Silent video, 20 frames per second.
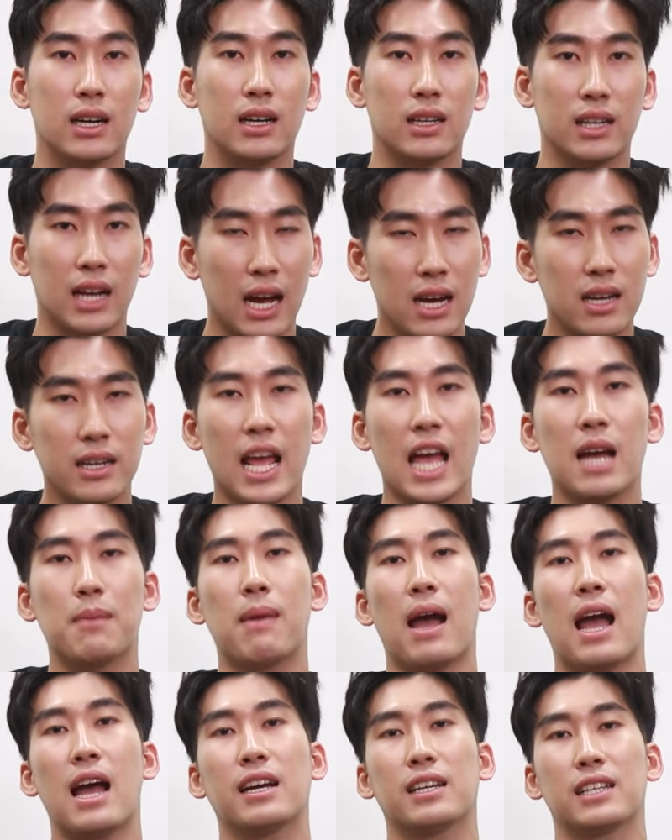ครั้งแรก
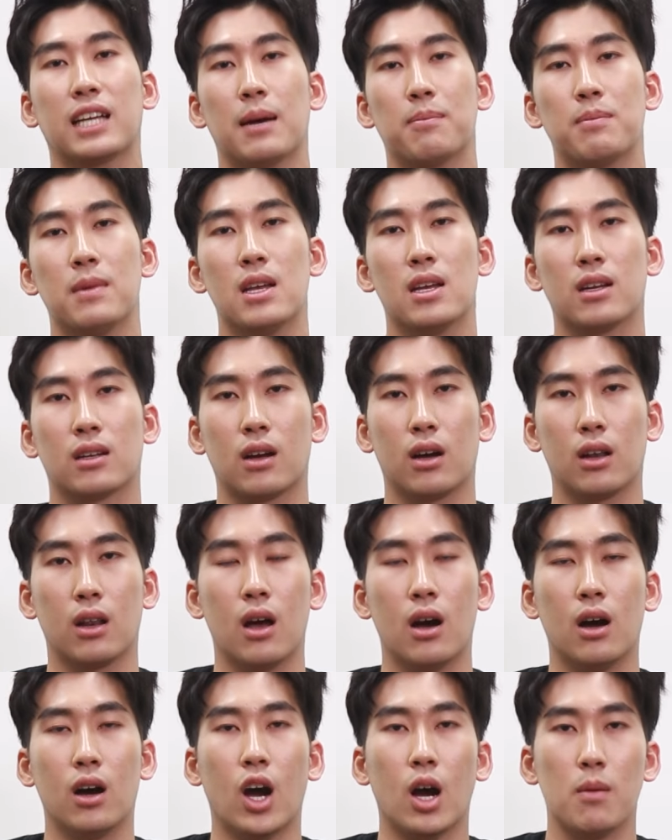บ้างครับก็ล
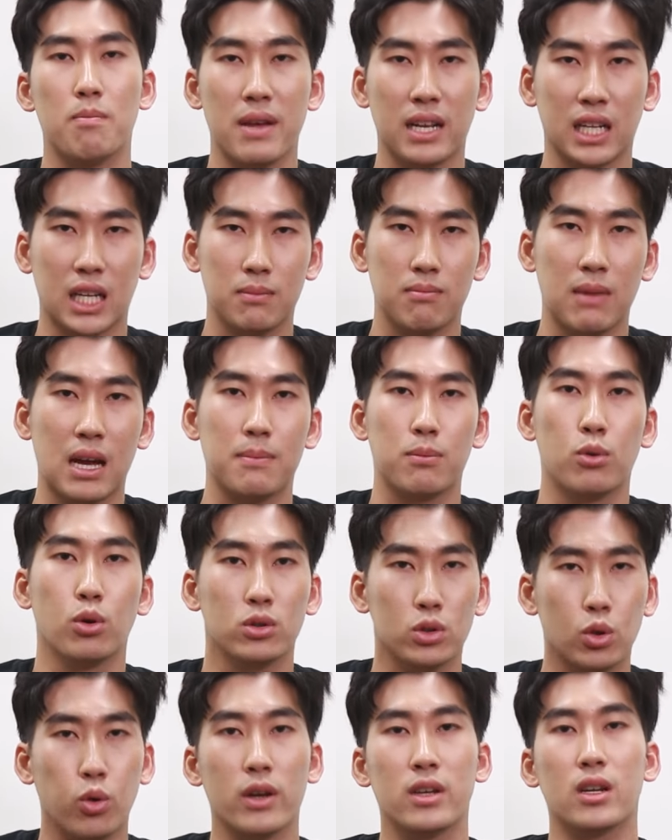องคอมเมนต์กันมาพูด
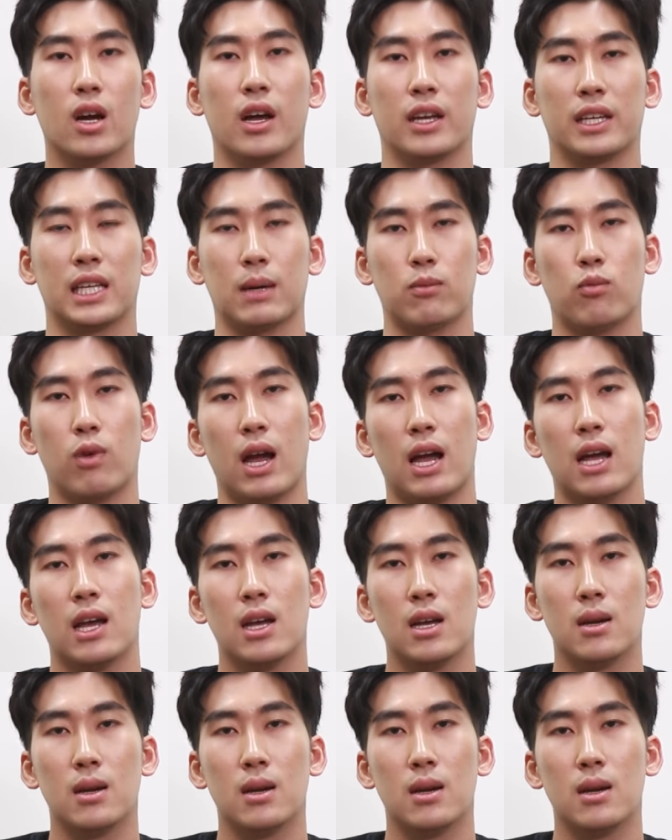คุยหน่อยครับว่า